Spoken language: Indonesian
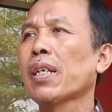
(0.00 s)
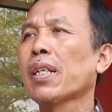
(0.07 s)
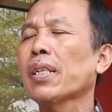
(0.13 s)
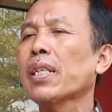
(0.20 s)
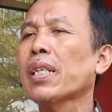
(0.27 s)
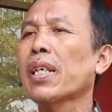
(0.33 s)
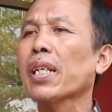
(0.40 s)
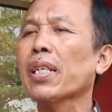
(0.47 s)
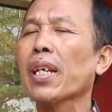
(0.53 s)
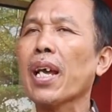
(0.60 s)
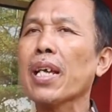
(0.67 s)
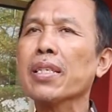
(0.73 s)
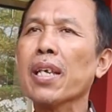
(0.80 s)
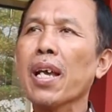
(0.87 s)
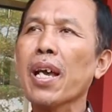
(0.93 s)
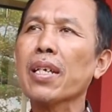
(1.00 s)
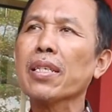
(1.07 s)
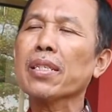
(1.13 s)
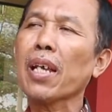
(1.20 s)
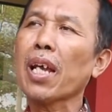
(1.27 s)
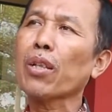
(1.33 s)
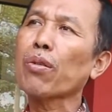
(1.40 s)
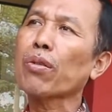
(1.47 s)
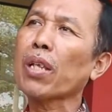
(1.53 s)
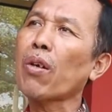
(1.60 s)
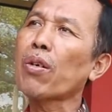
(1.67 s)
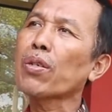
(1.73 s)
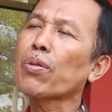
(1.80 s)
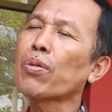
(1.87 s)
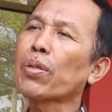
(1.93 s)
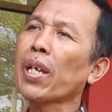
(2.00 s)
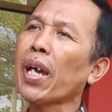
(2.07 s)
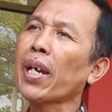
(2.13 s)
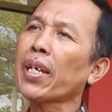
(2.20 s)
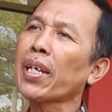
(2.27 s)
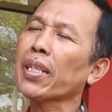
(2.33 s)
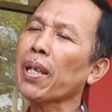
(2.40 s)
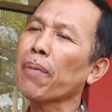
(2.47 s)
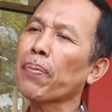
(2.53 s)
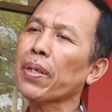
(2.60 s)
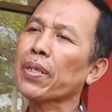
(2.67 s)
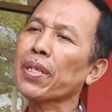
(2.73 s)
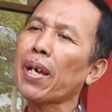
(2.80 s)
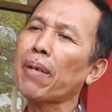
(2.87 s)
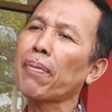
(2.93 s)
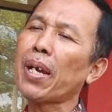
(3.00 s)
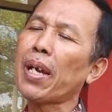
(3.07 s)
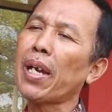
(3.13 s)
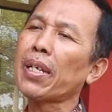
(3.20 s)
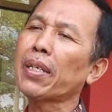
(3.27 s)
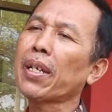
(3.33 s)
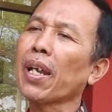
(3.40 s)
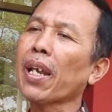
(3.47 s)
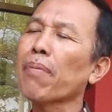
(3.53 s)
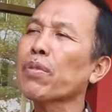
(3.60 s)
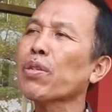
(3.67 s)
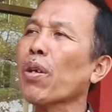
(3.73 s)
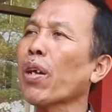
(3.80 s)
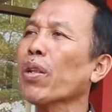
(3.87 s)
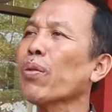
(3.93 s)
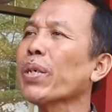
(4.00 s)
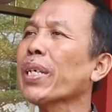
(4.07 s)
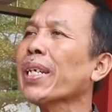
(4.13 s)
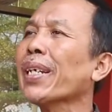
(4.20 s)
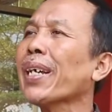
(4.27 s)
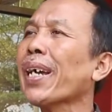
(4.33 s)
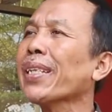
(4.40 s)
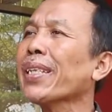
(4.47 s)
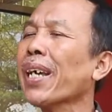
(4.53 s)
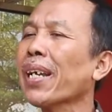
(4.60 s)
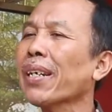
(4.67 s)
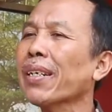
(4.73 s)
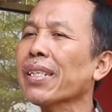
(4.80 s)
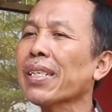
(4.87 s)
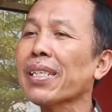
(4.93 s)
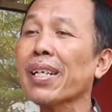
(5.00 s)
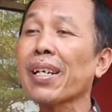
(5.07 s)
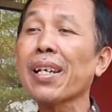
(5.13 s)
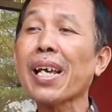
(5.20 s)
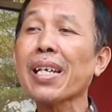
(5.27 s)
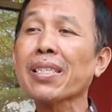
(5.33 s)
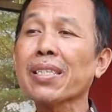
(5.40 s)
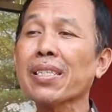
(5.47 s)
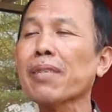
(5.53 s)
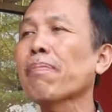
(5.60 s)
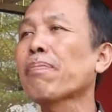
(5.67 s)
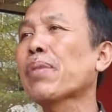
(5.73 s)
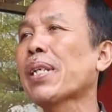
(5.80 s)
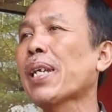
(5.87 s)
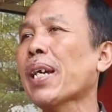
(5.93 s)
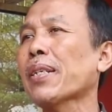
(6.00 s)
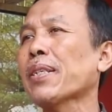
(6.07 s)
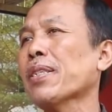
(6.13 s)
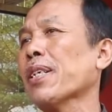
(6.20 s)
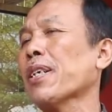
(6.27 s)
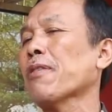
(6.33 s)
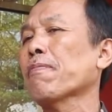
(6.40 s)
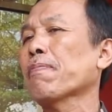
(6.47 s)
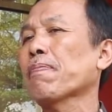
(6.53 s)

Tidak terasa satu tahun sudah kita bersama dalam suatu ikatan kelas 9C.